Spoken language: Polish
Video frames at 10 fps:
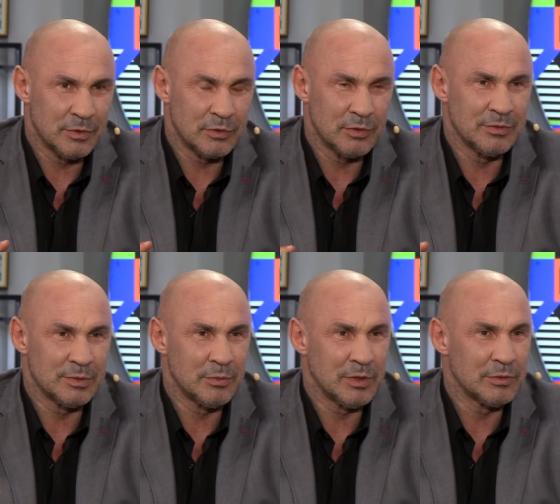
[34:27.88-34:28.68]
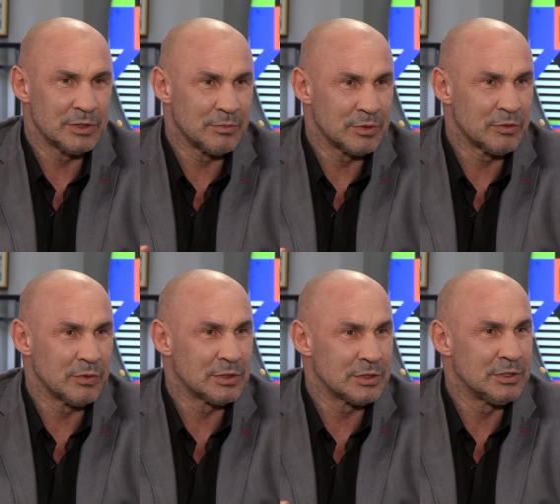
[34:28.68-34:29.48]
o, którym wspomniałeś, na
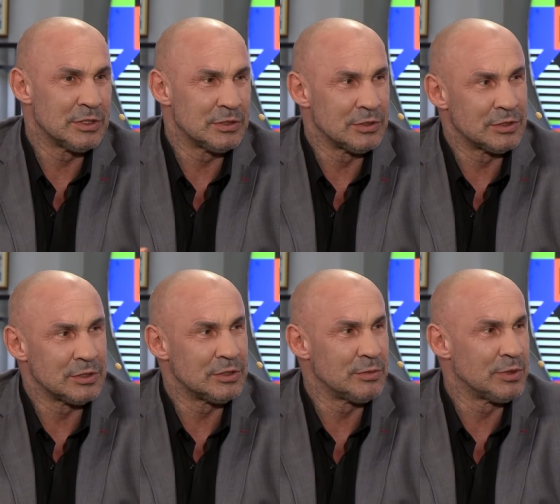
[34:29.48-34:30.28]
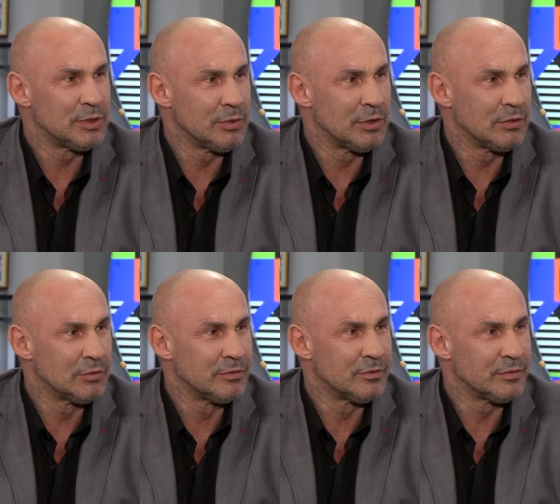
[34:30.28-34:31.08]
przykład 30-35
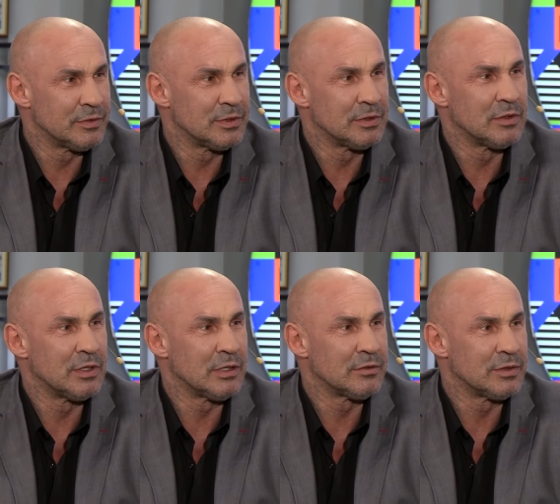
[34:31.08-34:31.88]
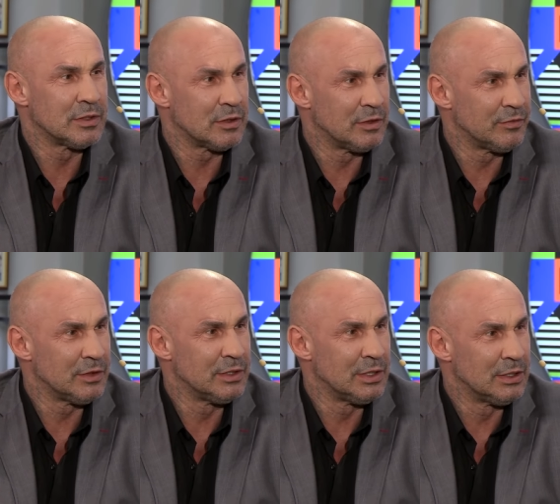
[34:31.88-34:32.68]
milionów e, dolarów do
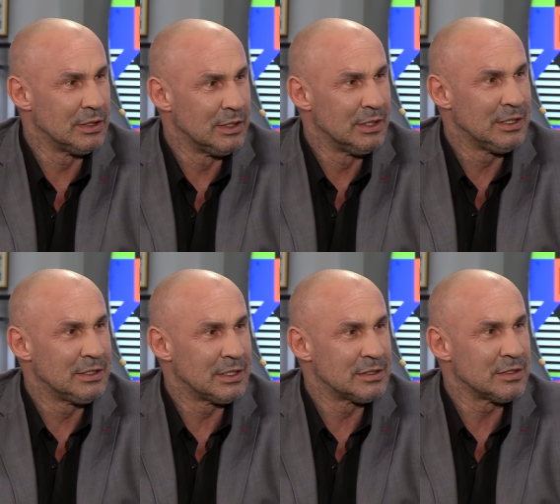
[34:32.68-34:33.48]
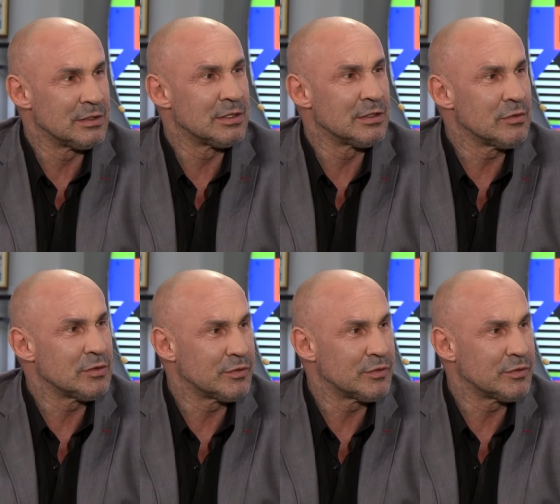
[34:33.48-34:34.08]
Holyfielda i tej no to już